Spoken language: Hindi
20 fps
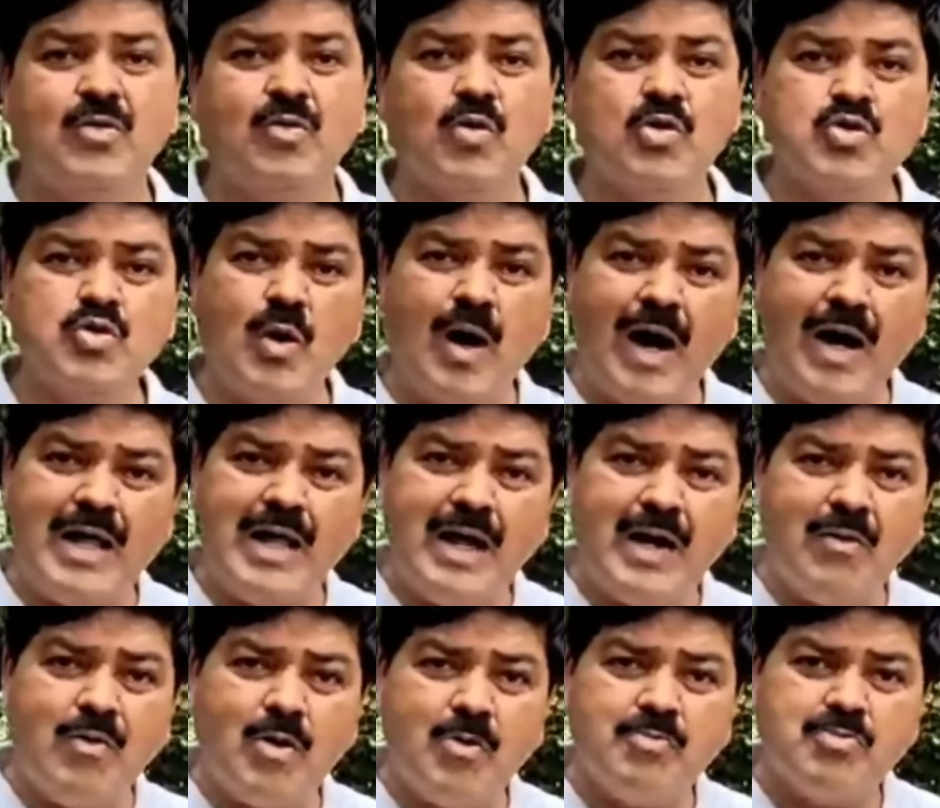वो जो
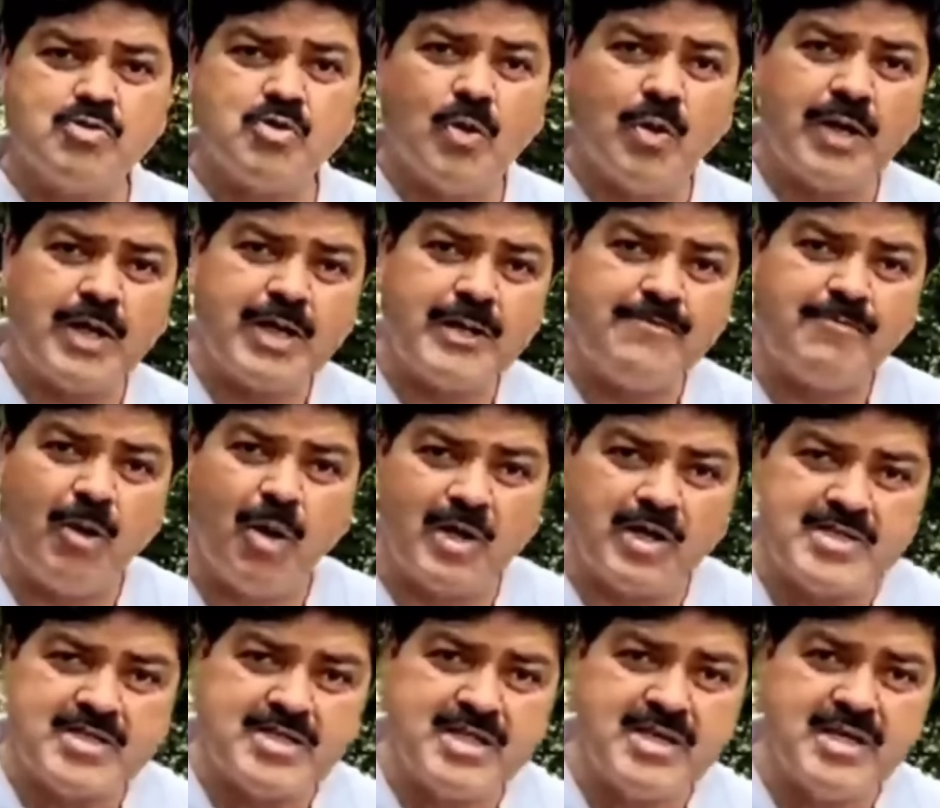आया वो सोने की
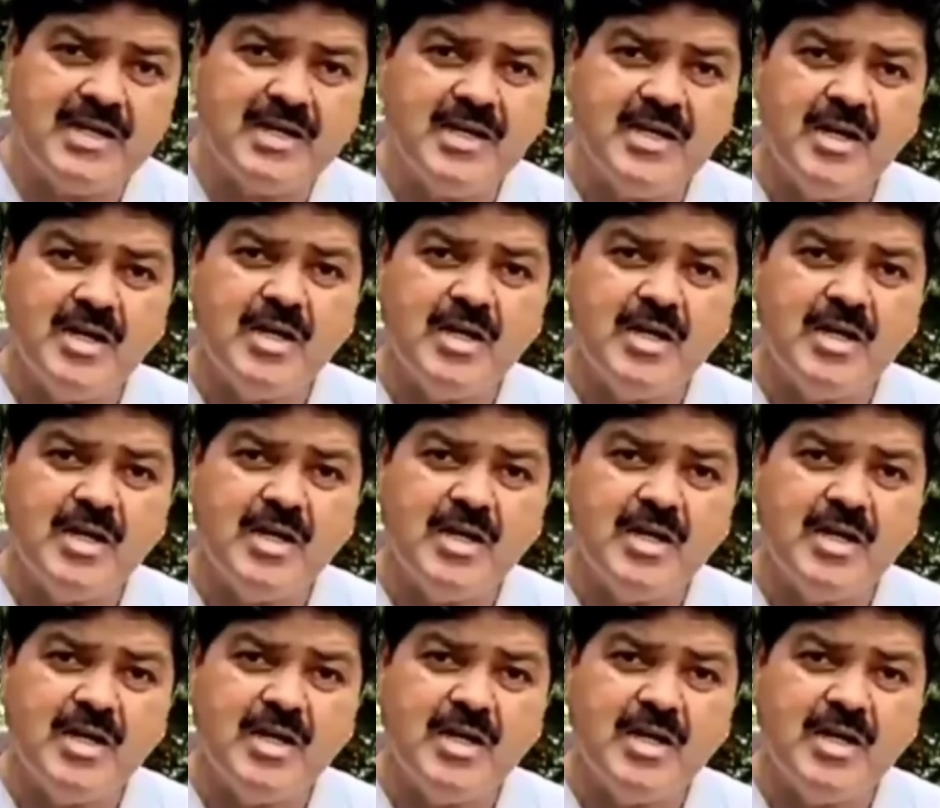पॉलिश थी